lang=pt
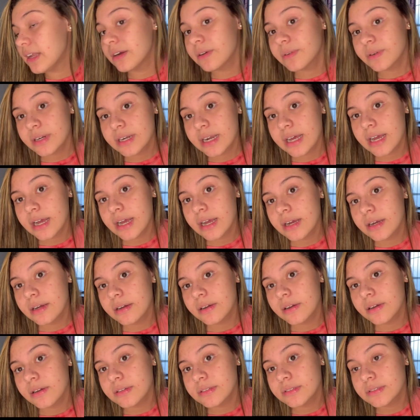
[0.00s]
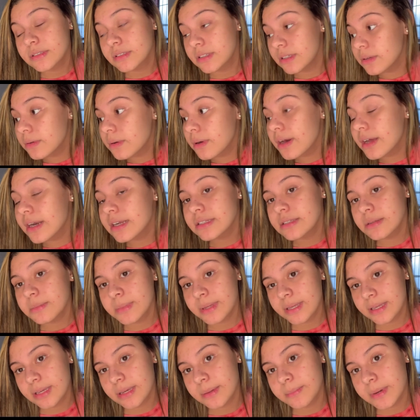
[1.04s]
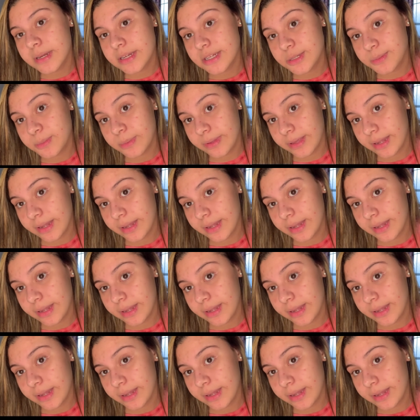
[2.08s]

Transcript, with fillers: acordar 5 horas da manhã pra gente poder ir na